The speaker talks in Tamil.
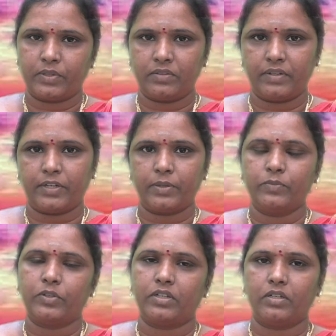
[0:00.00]
பொறுத்த
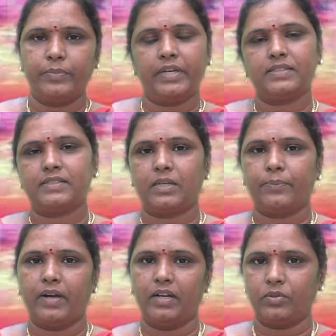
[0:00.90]
வரைக்கும் ஒரு மிக
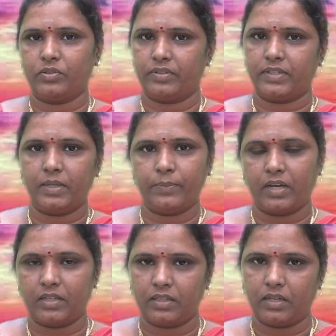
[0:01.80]
சிறப்பான ஒரு ஒரு
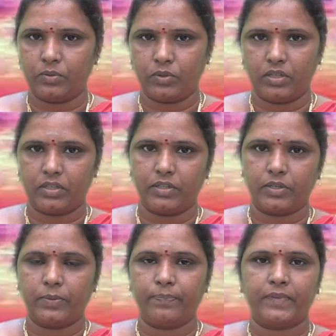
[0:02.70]
வருடமாகத்தான் உங்களுக்கு
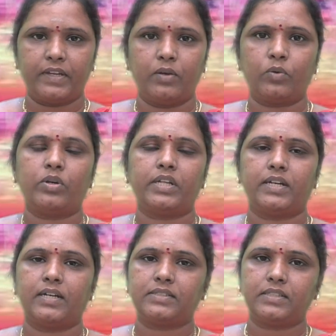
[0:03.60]
இருக்கும் ஏன்னா உங்களுடைய
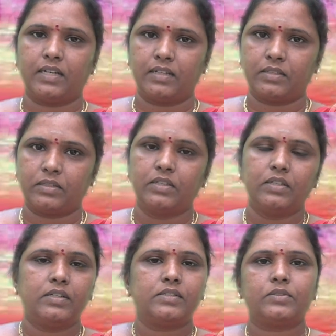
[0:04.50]
ராசிநாதன்
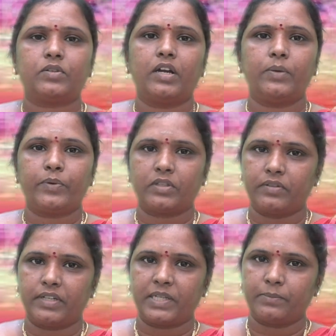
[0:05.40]
சுக்கரனை பொறுத்த
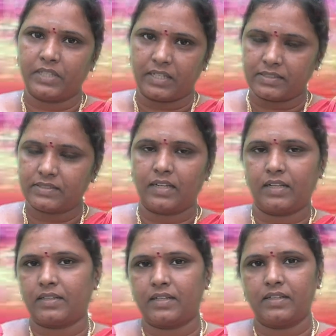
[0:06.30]
வரைக்கும்
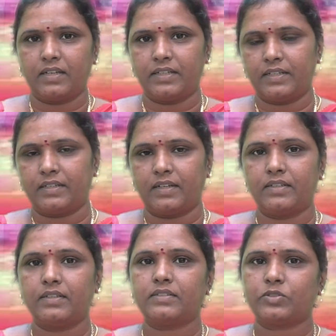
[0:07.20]
தனஸ்தானத்தில் தான்
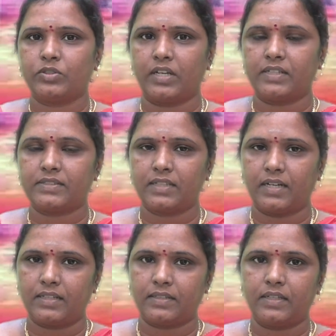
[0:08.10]
இருக்கிறாரு ஸோ
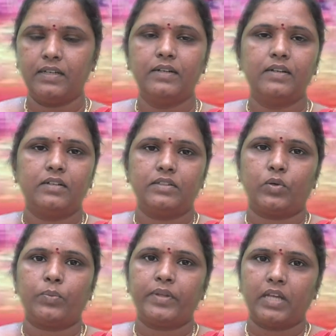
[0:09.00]
தனஸ்தானத்தில் இந்த
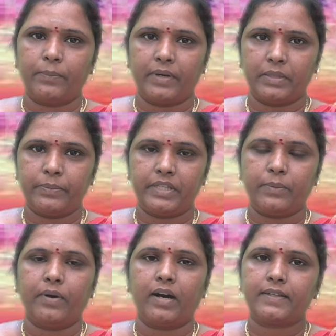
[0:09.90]
ஒன்பதாம் அதிபதி
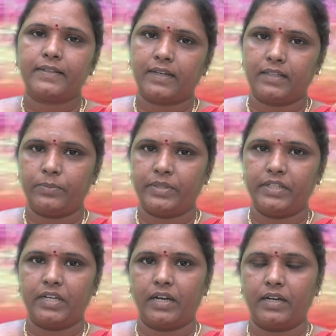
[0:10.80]

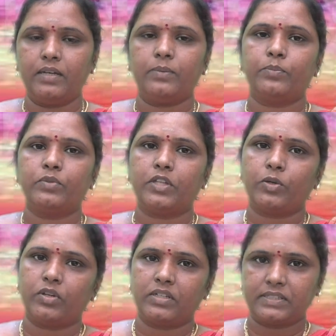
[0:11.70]
பாக்கியாதிபதியான
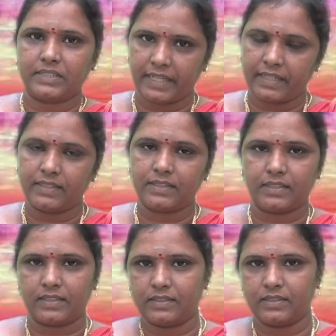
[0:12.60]
புதனுடன் சேர்ந்து
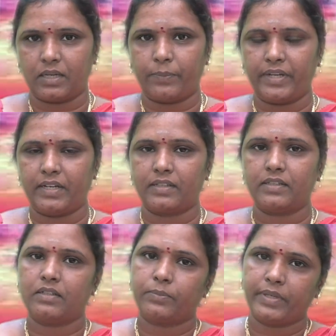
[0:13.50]
இருக்கிறது
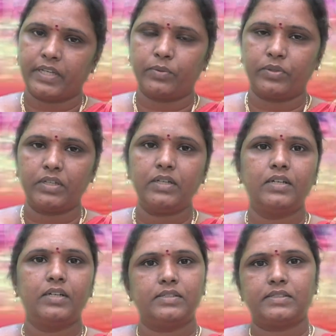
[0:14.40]
அப்படின்றது மிக ஒரு
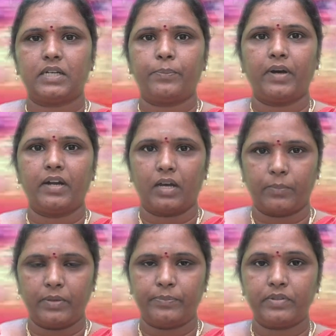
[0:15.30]
சிறப்பான
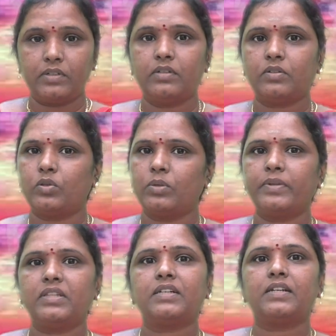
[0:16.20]
அமைப்பு
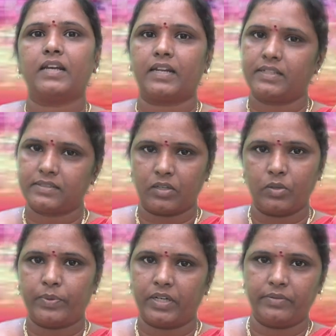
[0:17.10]
குடும்பத்துக்கு நிறைய
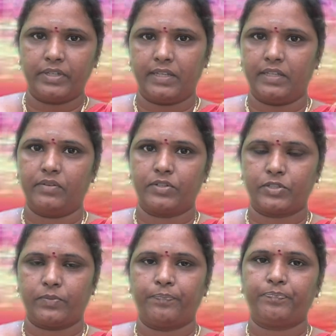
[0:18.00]
செலவு பண்ணுவீங்க இந்த
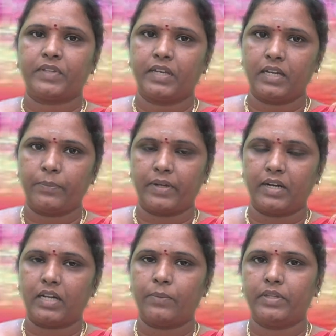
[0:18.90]
வருஷம் ஏன்னா
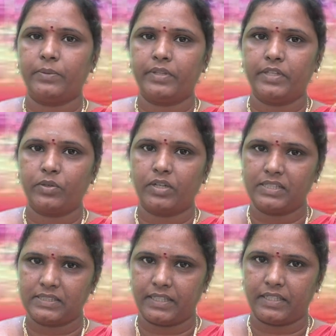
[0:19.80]
பன்னெண்டாம் அதிபதியோட
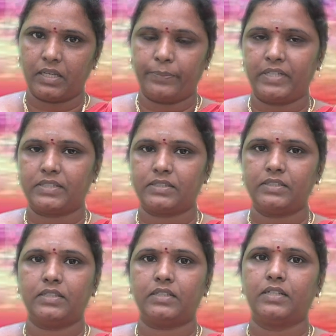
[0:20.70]
சேர்க்கை பெற்று
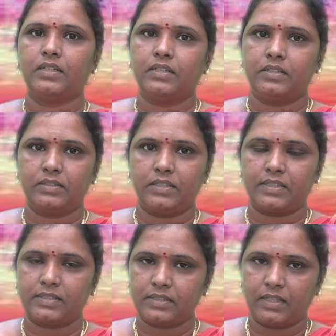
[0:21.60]
இந்த
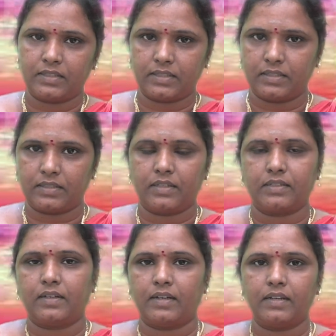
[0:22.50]
தனஸ்தானத்தில்
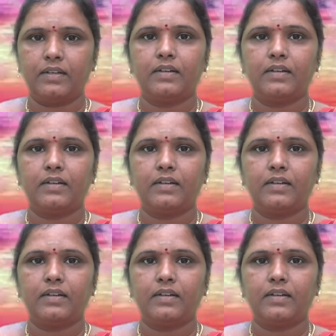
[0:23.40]
இருக்கிறதுனால